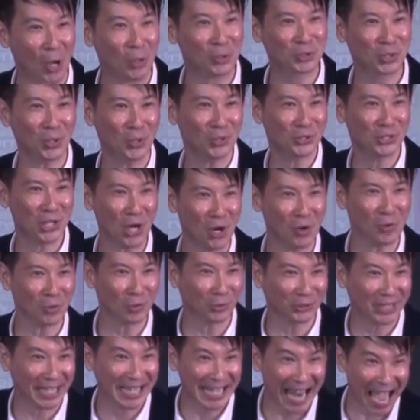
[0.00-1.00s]
走出
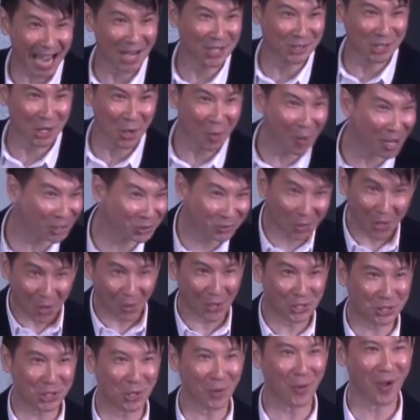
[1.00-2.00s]
幽谷的那一句话，
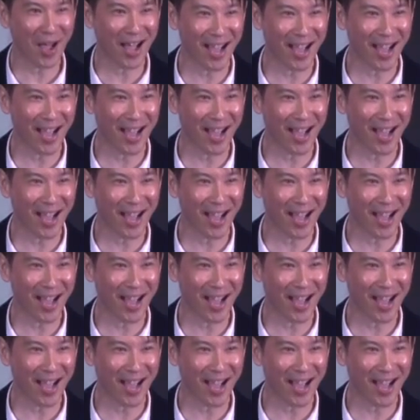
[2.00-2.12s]
最后一句